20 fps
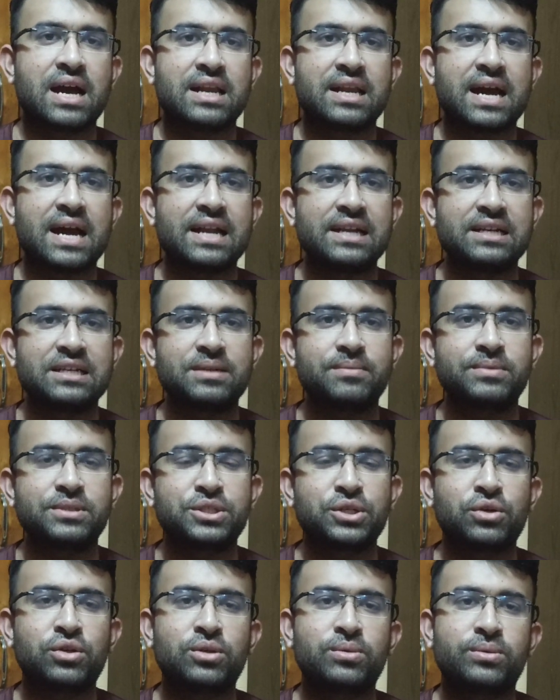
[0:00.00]
আর আরেকটা
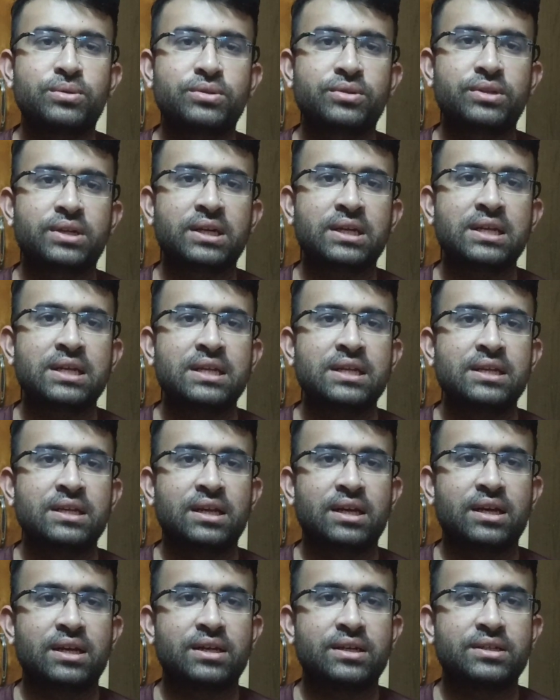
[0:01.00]
বিষয় হলো বন্ধুরা
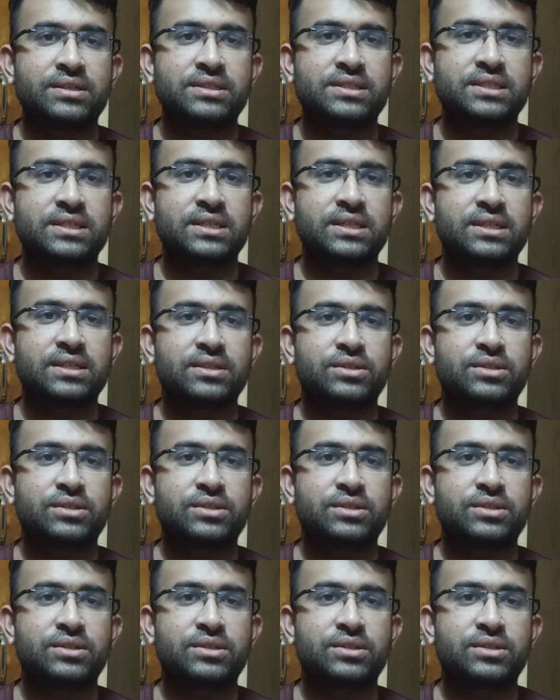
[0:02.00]
যে